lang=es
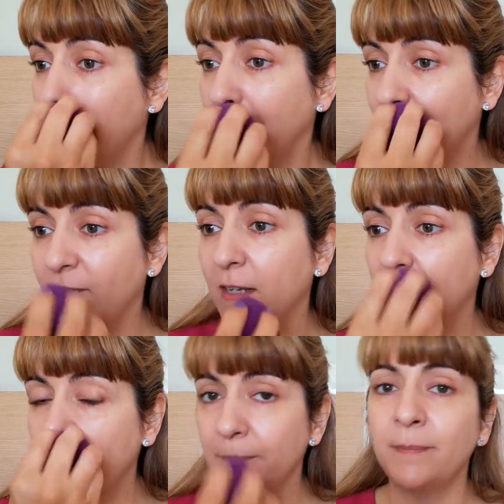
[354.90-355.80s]

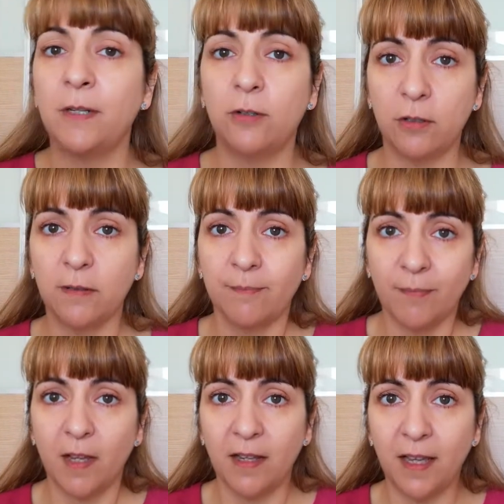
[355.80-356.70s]
Matifica, pero
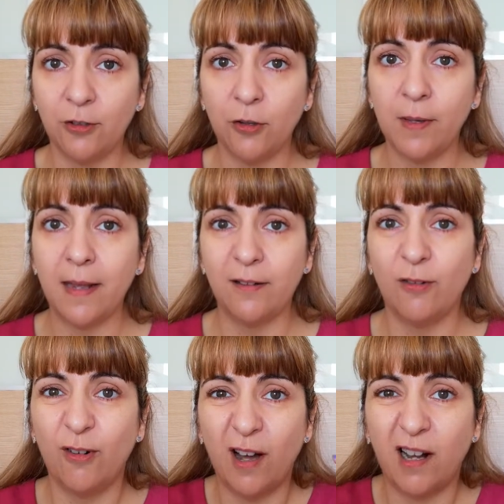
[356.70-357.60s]
quedando bien,
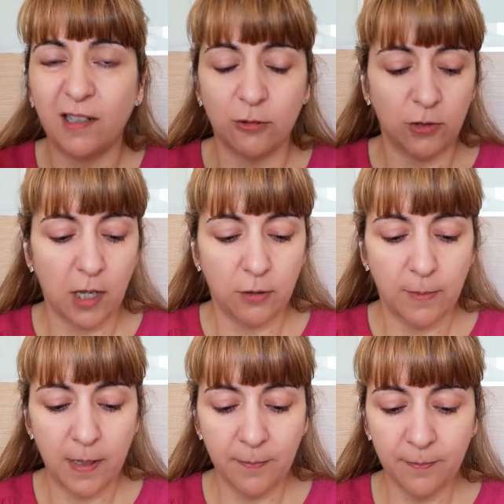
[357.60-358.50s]
no acartonado,
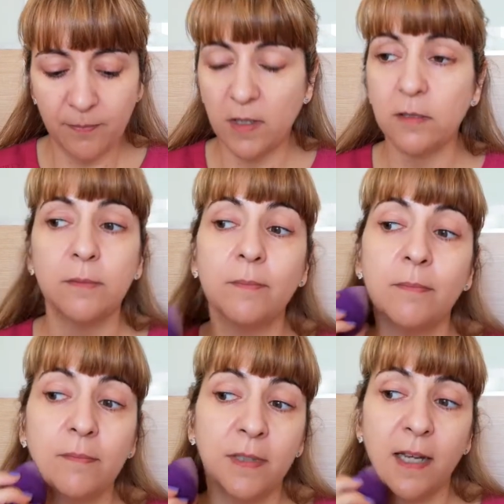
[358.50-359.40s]
¿vale?
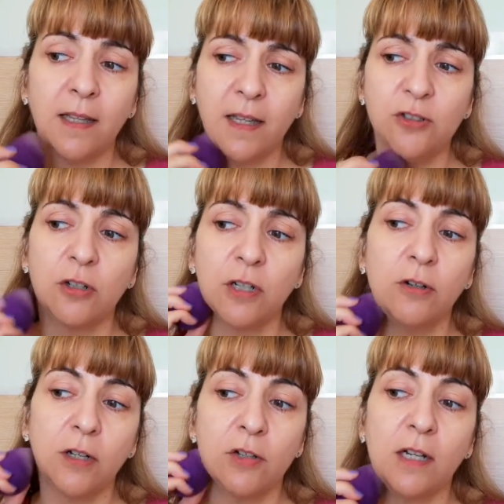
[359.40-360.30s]
ya de hecho
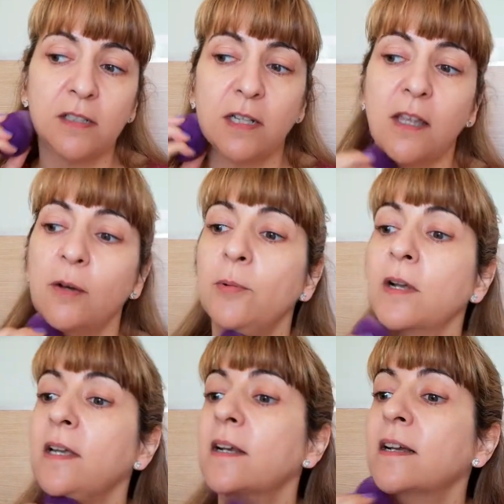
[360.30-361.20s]
creo que os lo he enseñado por
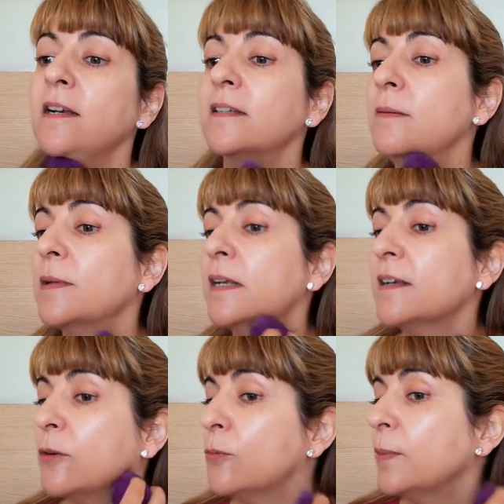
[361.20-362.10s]
aquí el canal también en
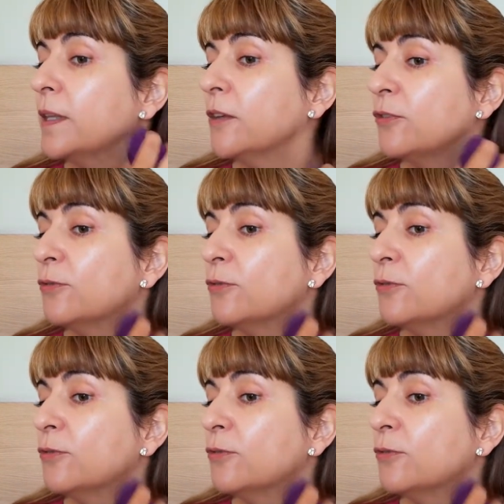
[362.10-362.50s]
algún vídeo